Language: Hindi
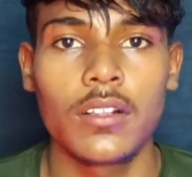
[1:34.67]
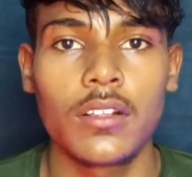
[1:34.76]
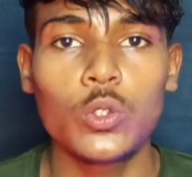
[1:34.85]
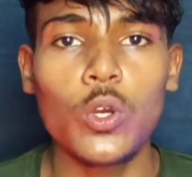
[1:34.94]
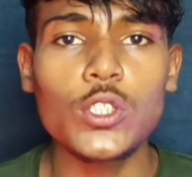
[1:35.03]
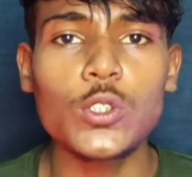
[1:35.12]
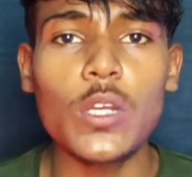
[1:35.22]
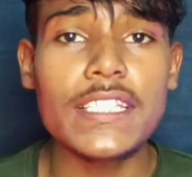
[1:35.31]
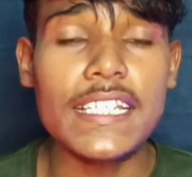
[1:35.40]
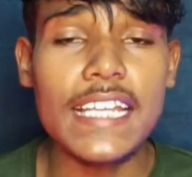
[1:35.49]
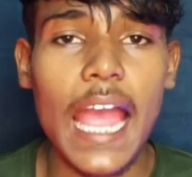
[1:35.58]
तो दोस्तों
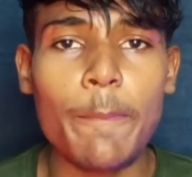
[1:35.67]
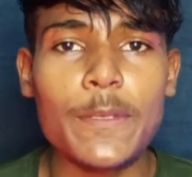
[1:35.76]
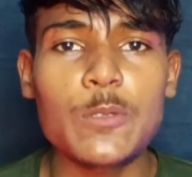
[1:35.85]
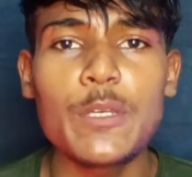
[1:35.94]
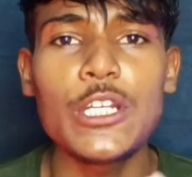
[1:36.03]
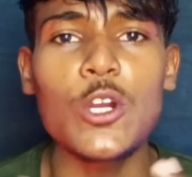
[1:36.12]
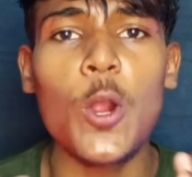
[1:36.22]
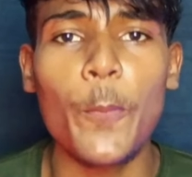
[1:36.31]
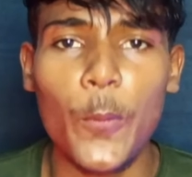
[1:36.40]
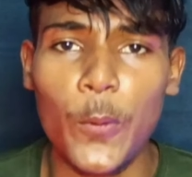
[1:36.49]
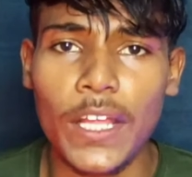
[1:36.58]
इसलिए आप इस वीडियो को
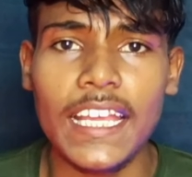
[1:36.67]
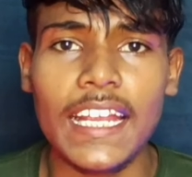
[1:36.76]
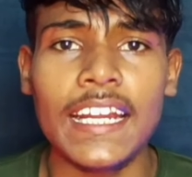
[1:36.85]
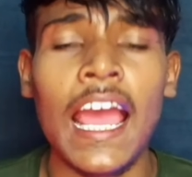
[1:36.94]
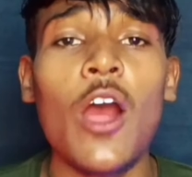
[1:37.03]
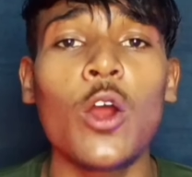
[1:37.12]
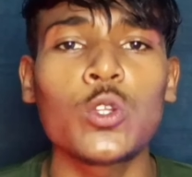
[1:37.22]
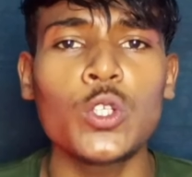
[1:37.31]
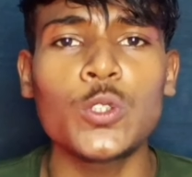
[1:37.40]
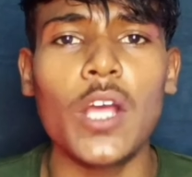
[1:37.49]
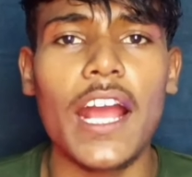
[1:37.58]
पूरा देखना और
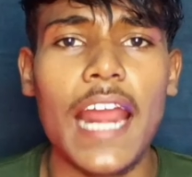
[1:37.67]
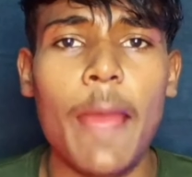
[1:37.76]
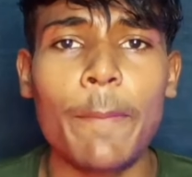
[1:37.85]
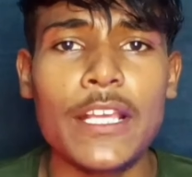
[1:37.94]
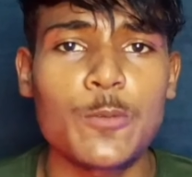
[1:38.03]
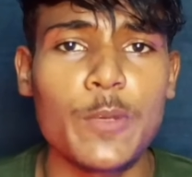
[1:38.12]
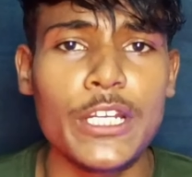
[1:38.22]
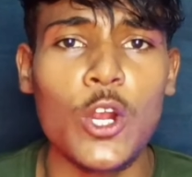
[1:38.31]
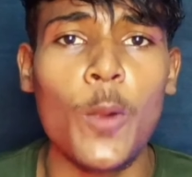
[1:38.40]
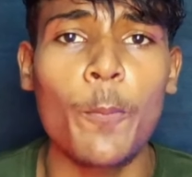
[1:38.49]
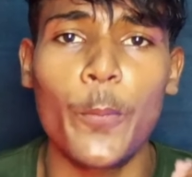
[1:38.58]
दोस्तों अगर आपने इस
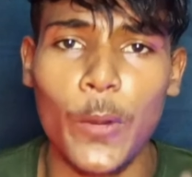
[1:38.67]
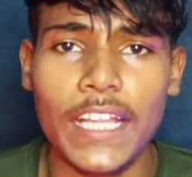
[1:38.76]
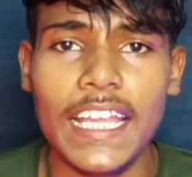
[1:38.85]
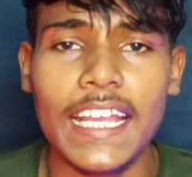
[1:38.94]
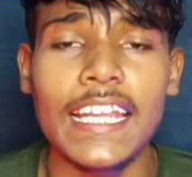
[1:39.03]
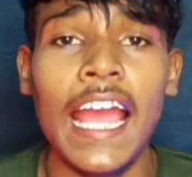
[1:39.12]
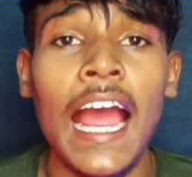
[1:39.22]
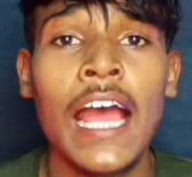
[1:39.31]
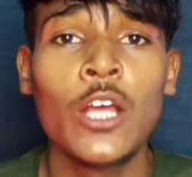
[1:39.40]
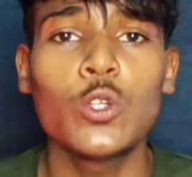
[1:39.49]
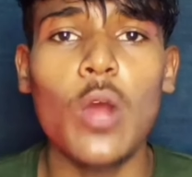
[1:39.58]
वीडियो को पूरा देख लिया
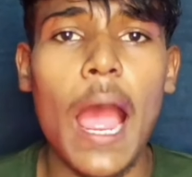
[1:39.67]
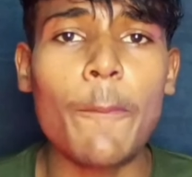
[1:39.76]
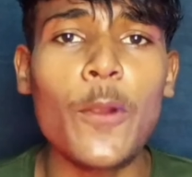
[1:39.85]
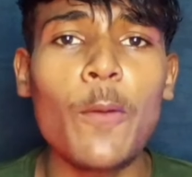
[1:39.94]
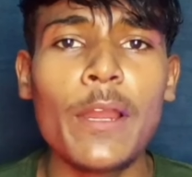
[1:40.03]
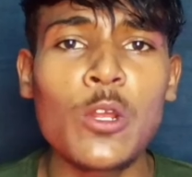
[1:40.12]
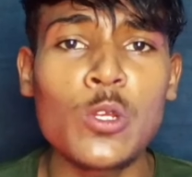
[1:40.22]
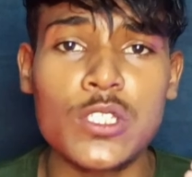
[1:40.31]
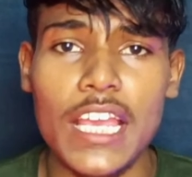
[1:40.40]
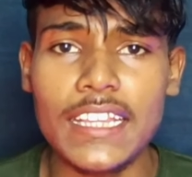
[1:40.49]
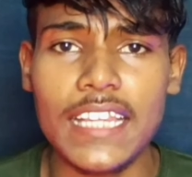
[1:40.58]
तो आपको बिल्कुल
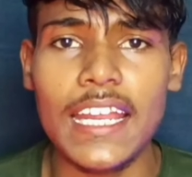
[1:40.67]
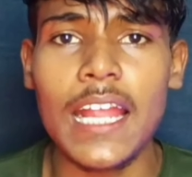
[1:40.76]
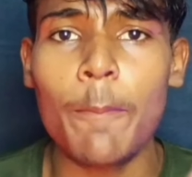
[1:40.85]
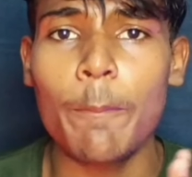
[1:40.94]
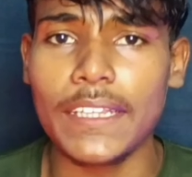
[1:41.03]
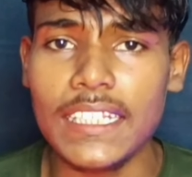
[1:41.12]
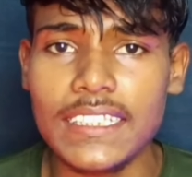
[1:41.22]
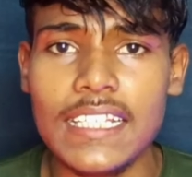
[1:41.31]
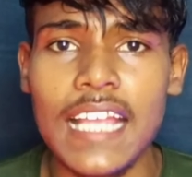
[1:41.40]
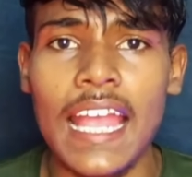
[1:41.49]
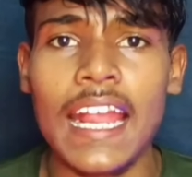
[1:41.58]
सही तरीका पता
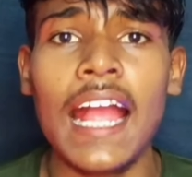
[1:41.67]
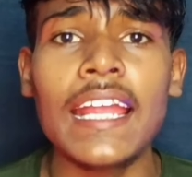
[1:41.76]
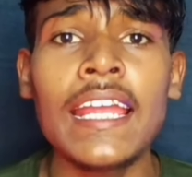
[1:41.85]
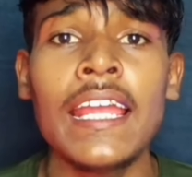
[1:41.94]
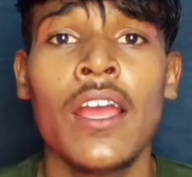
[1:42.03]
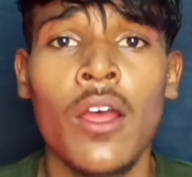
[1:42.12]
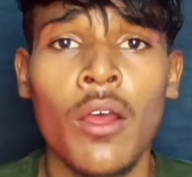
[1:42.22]
चल जाएगा कि